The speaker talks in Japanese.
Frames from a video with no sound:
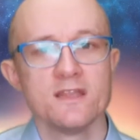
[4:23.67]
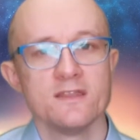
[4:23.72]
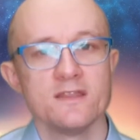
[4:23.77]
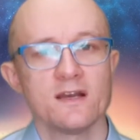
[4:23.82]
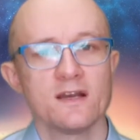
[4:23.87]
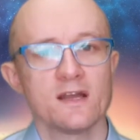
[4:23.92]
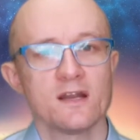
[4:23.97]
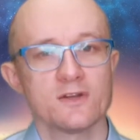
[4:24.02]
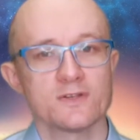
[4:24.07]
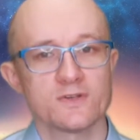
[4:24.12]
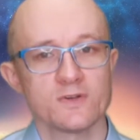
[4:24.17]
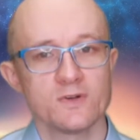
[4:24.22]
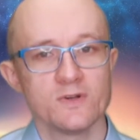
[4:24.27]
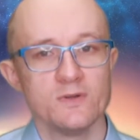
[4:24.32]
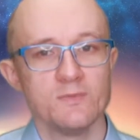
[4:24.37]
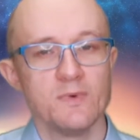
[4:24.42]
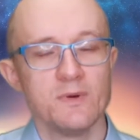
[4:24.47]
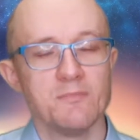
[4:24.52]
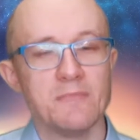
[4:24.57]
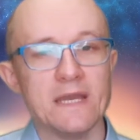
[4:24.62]
だからそ
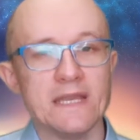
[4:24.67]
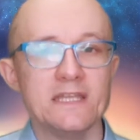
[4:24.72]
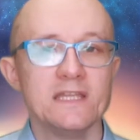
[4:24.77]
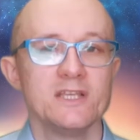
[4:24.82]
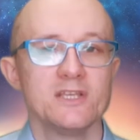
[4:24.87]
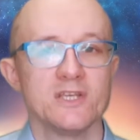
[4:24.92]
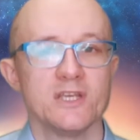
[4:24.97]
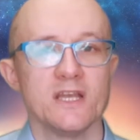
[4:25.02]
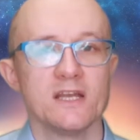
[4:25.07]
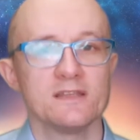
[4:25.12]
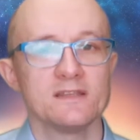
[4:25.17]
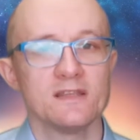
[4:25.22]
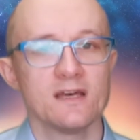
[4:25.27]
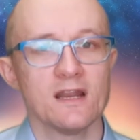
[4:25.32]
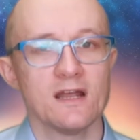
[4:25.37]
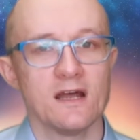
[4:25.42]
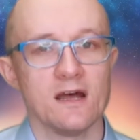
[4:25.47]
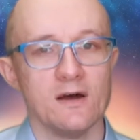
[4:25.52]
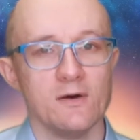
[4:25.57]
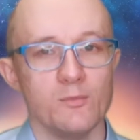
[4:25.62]
れも毎日やった
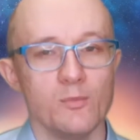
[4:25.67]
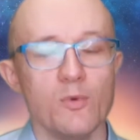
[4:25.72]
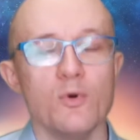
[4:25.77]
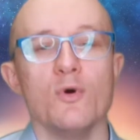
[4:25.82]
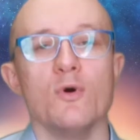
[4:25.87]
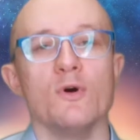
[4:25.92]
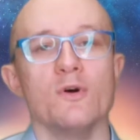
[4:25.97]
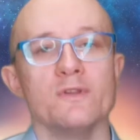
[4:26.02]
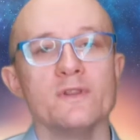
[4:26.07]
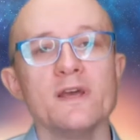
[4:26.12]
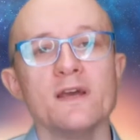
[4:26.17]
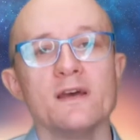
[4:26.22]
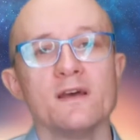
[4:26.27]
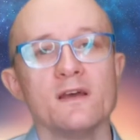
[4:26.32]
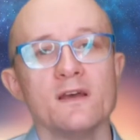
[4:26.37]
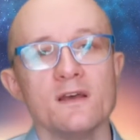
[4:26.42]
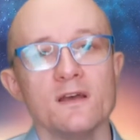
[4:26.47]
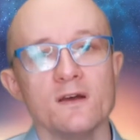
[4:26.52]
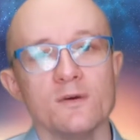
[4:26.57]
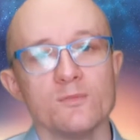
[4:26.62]
らもう
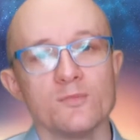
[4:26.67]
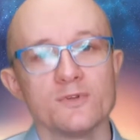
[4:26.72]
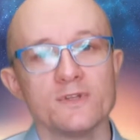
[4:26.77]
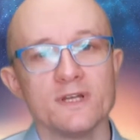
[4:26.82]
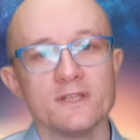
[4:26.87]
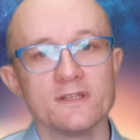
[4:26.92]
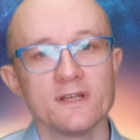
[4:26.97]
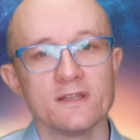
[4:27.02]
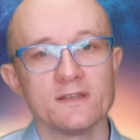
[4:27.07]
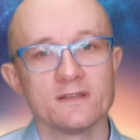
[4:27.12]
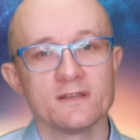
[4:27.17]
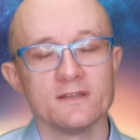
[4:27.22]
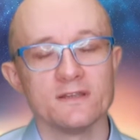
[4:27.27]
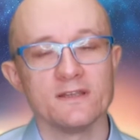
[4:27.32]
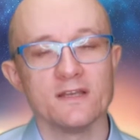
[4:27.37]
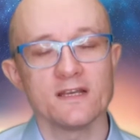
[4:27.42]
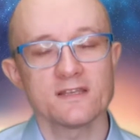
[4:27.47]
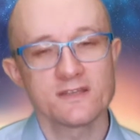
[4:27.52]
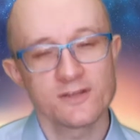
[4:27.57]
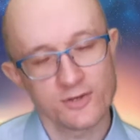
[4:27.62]
ね、もうだんだん
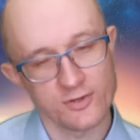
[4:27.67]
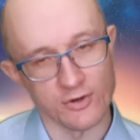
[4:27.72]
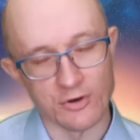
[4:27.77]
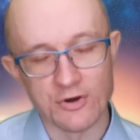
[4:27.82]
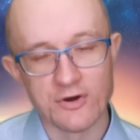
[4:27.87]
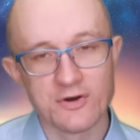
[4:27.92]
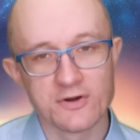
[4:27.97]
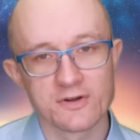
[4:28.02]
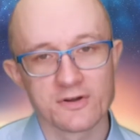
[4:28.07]
痩せるよ。